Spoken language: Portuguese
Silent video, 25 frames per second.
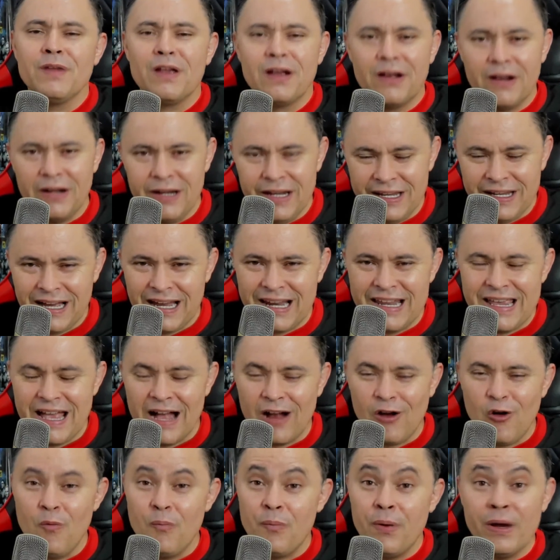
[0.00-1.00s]
clica ali,
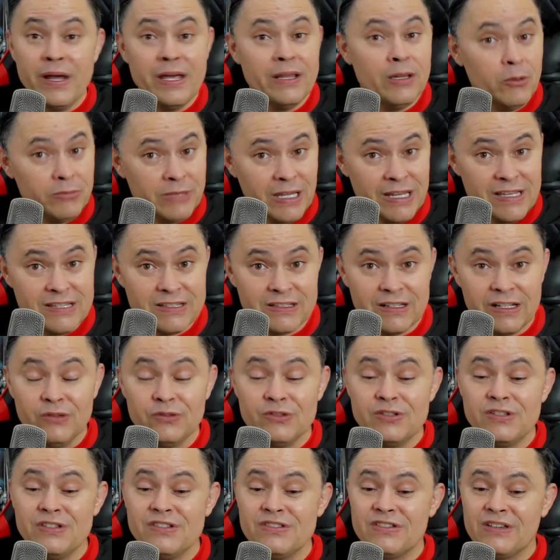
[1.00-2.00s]
acompanha, não está inscrito,
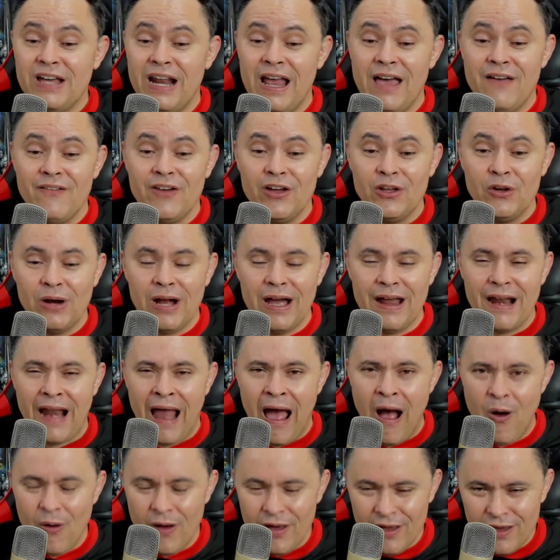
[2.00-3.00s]
se inscreve aí no
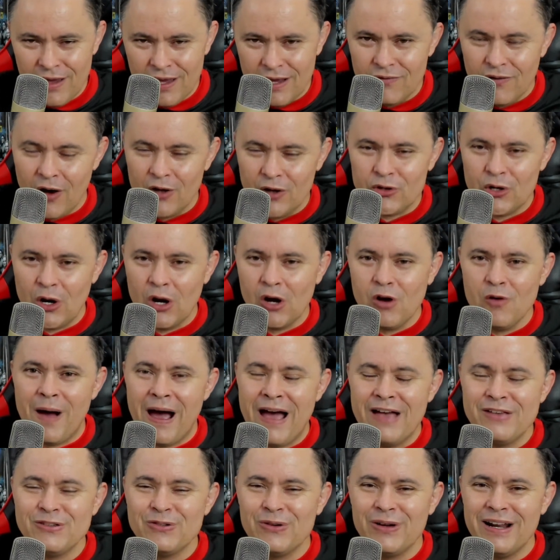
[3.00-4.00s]
canal. Eu volto logo
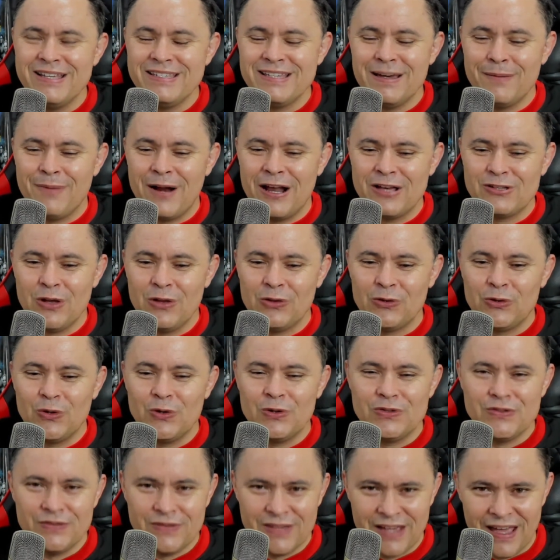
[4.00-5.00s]
mais, um grande abraço a
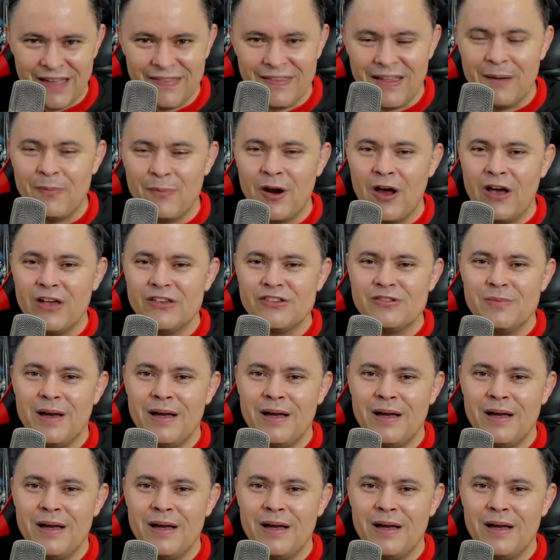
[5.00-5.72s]
todos e até a próxima.